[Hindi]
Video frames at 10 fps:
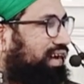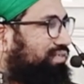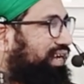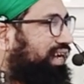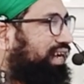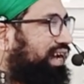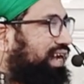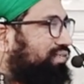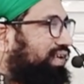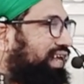हमने
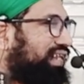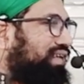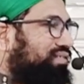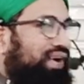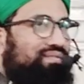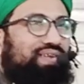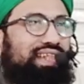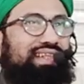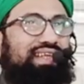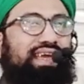अहल बैत की
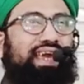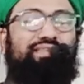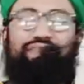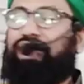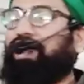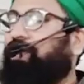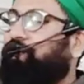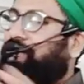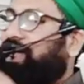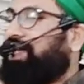मोहब्बत एक फ़िरक़े
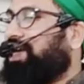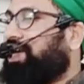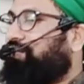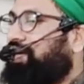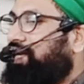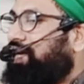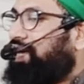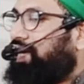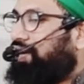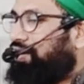को दे दी है कि भाई ये